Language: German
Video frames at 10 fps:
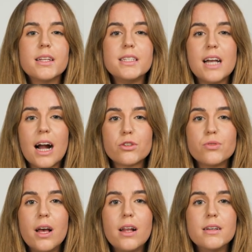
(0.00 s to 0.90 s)
Die
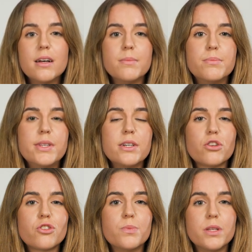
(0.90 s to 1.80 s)
aktuelle
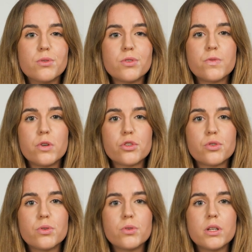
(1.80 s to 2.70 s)
empirische
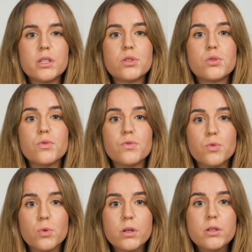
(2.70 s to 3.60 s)
Bildungsforschung ist
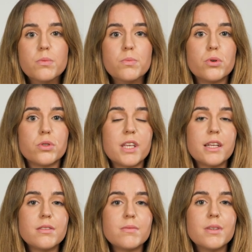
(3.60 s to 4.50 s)
sowohl
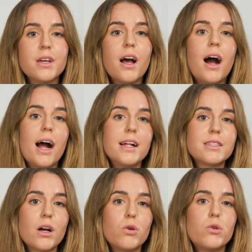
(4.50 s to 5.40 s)
prozess-
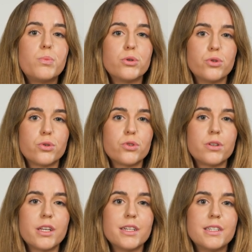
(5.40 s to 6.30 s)
als auch
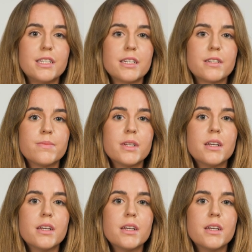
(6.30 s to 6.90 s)
produktorientiert.